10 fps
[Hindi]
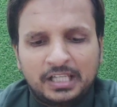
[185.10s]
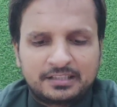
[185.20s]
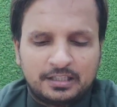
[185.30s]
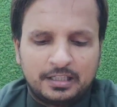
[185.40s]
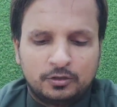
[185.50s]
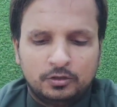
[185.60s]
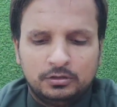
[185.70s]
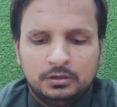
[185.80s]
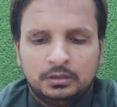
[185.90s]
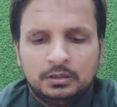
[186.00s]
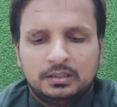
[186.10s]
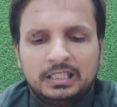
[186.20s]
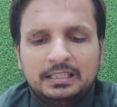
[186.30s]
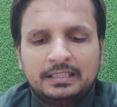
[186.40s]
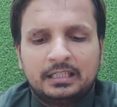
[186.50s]
सैटरडे को
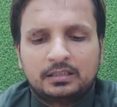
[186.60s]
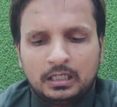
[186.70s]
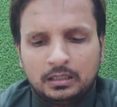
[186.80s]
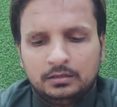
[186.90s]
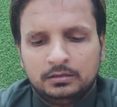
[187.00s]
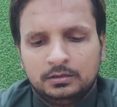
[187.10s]
यानी कि कल